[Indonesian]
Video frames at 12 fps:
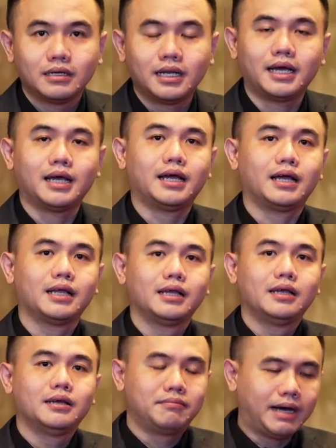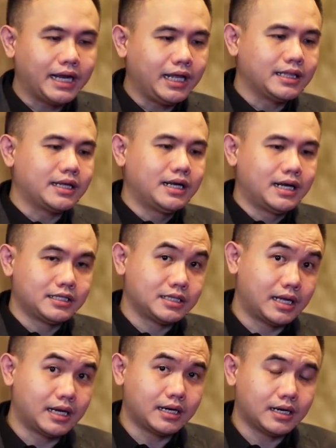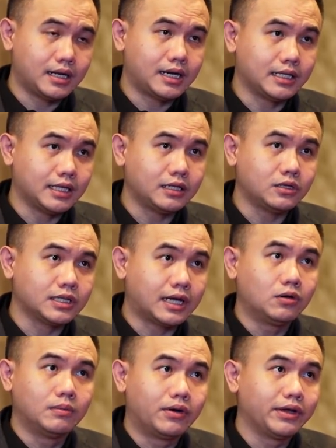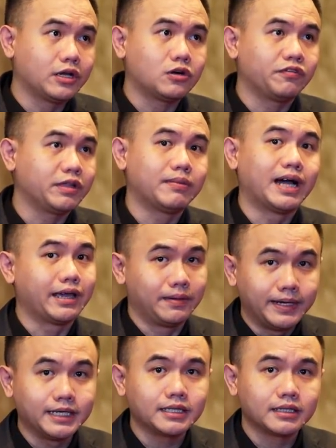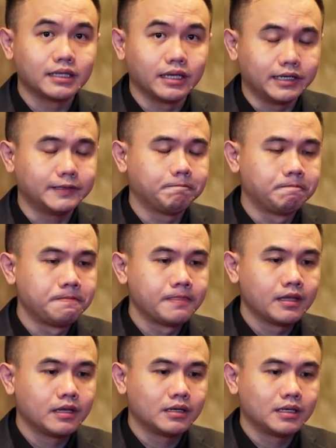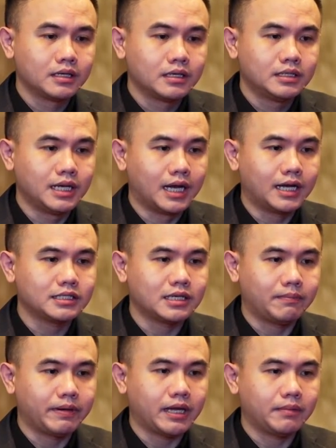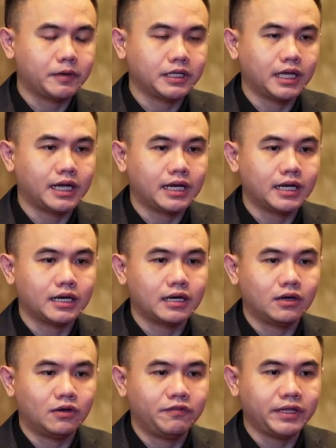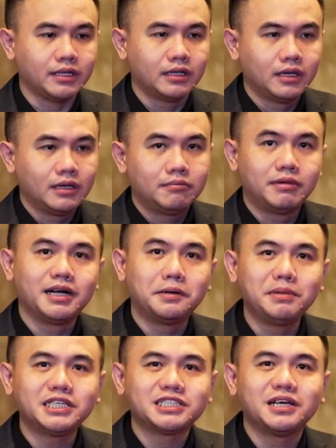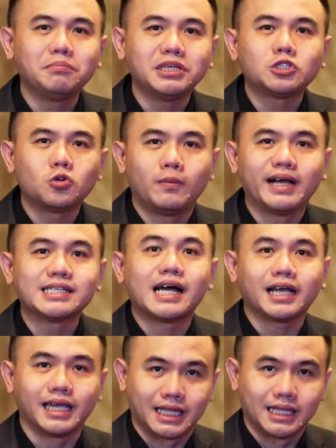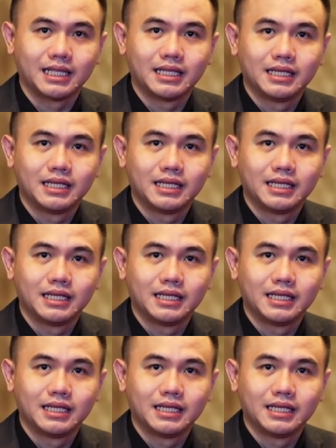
Nah, mari kita dengan segala kerendahan hati kita sudah tahu bahwa ini COVID bahaya banget ya. Jangan sampai ketika Anda kena COVID, mengemis-ngemis rumah sakit.